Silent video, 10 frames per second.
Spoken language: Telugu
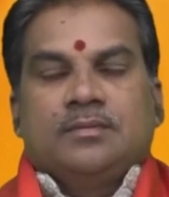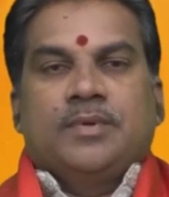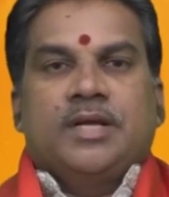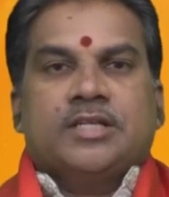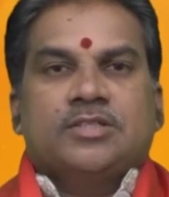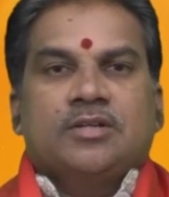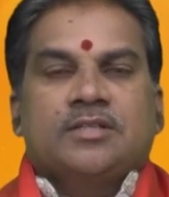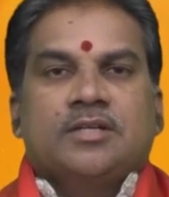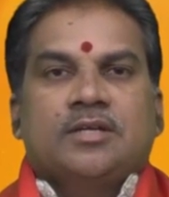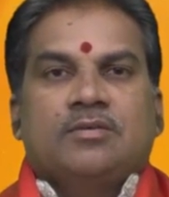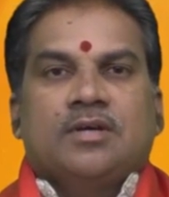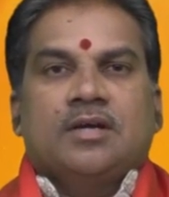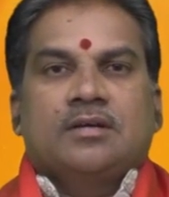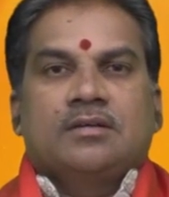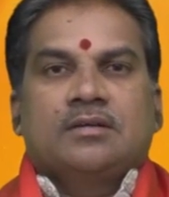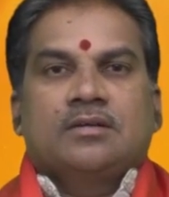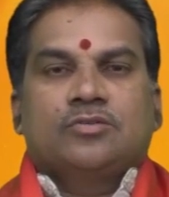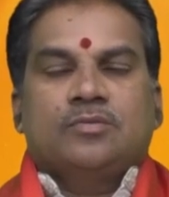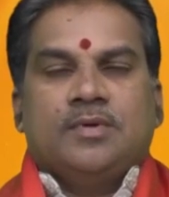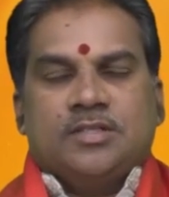ప్రేక్షకులందరికీ కూడా
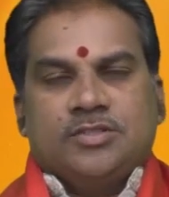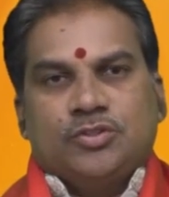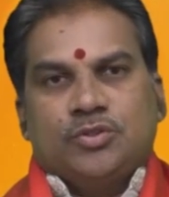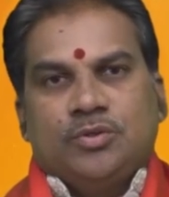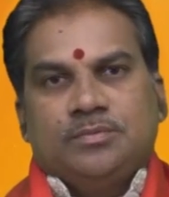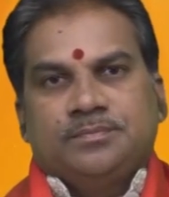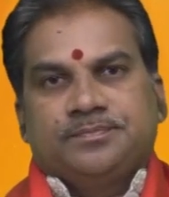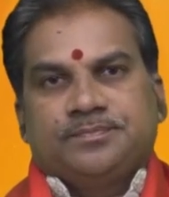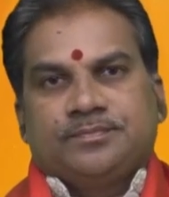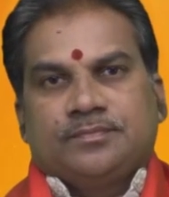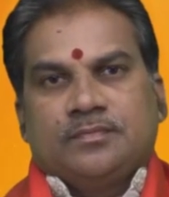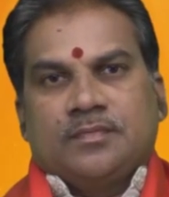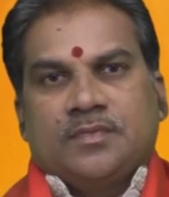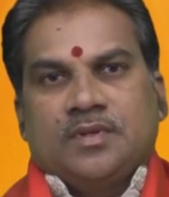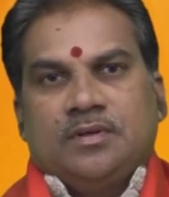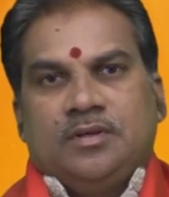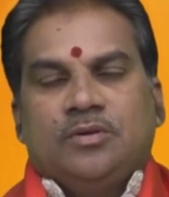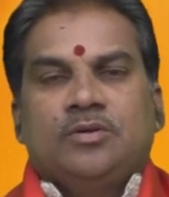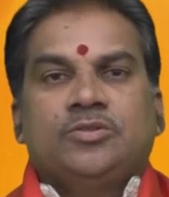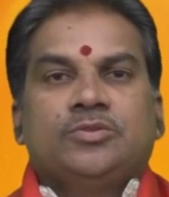శుభాశీస్సులు
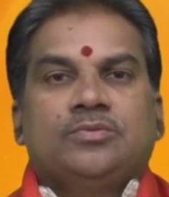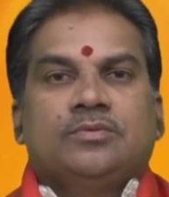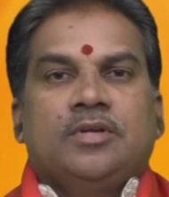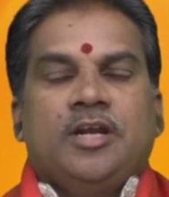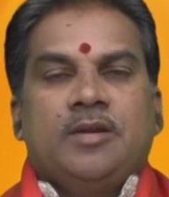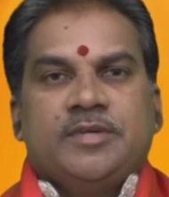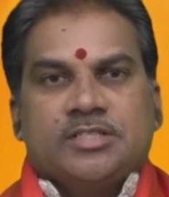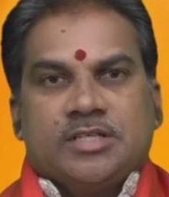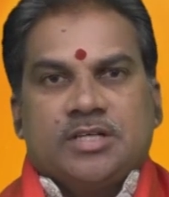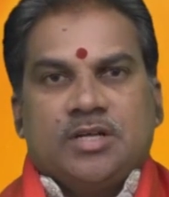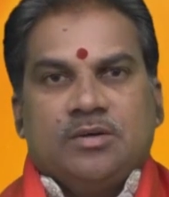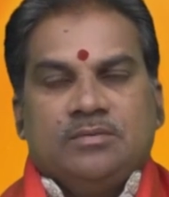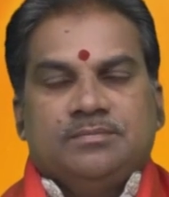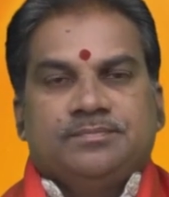ఈరోజు నేటి పంచాంగంలో